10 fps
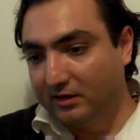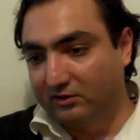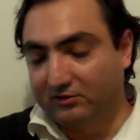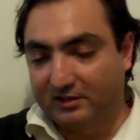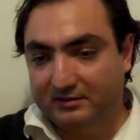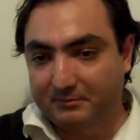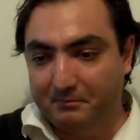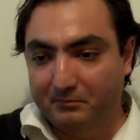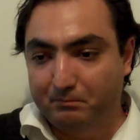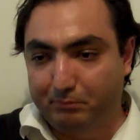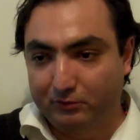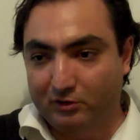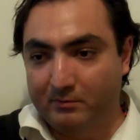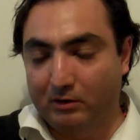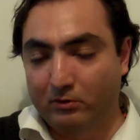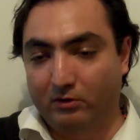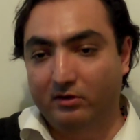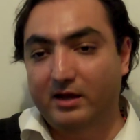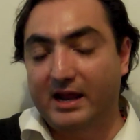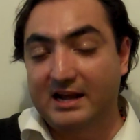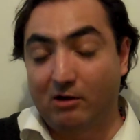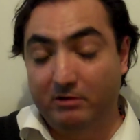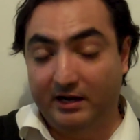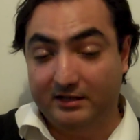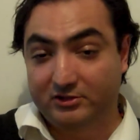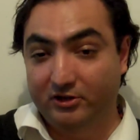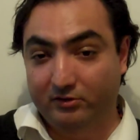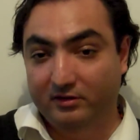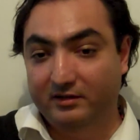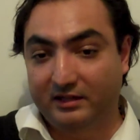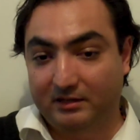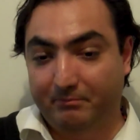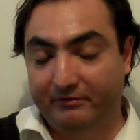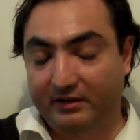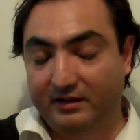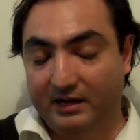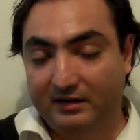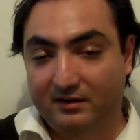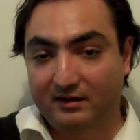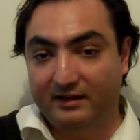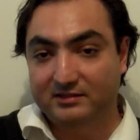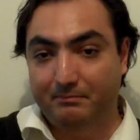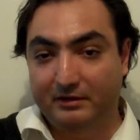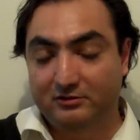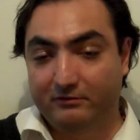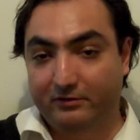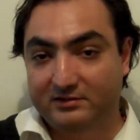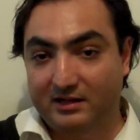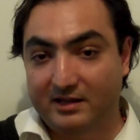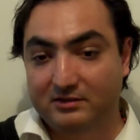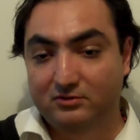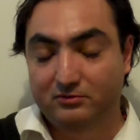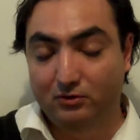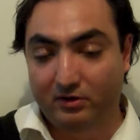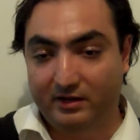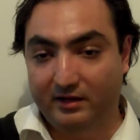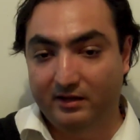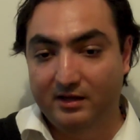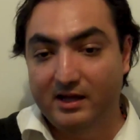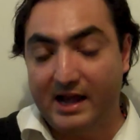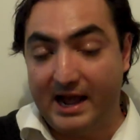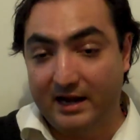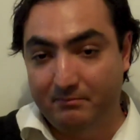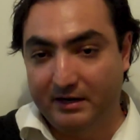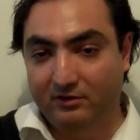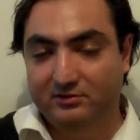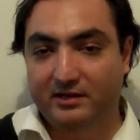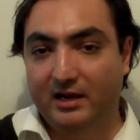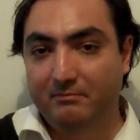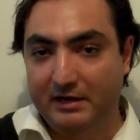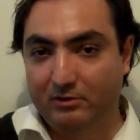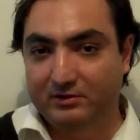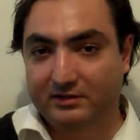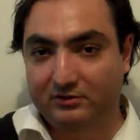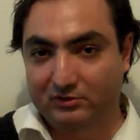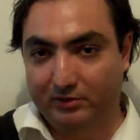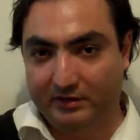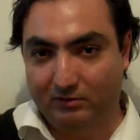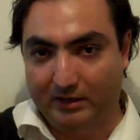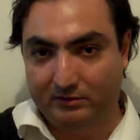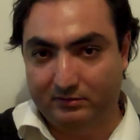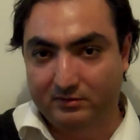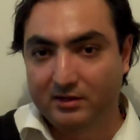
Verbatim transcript: Entonces, punto número uno, la obligación de tipificar la desaparición forzada surge al menos en 1994.